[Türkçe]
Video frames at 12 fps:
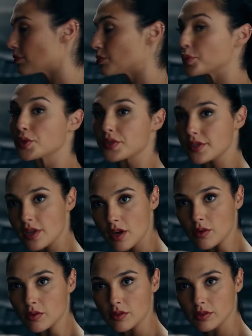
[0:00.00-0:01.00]
Saçmalama
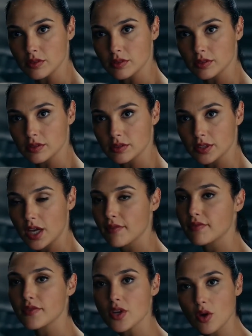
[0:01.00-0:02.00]
Bruce.
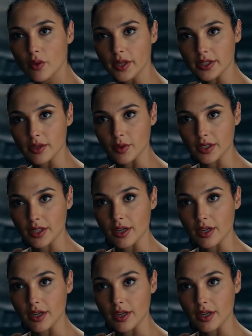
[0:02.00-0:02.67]
Süpermen öldü.